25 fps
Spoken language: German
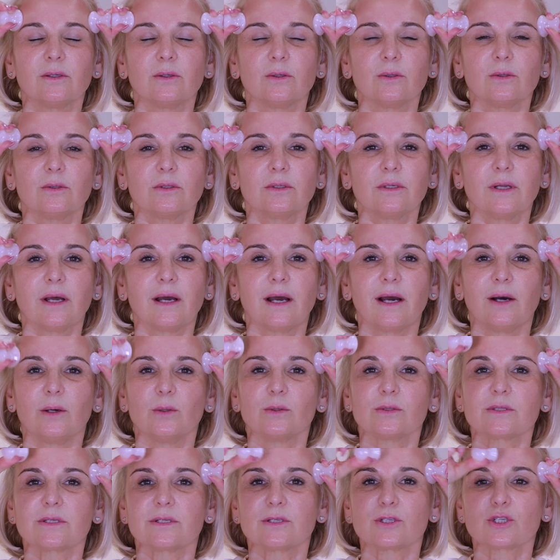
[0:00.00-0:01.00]
und nach
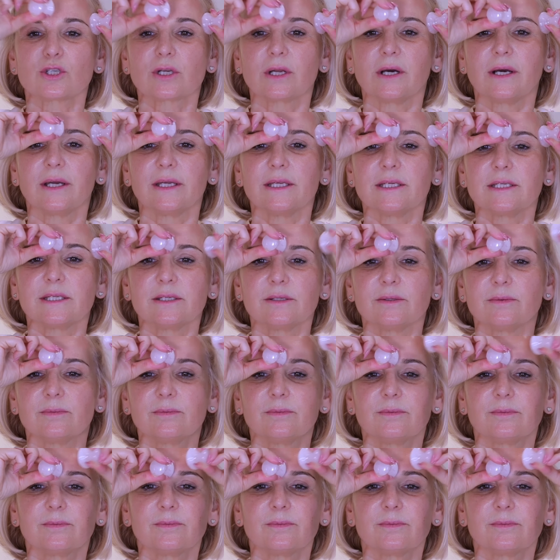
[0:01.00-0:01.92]
außen streichen.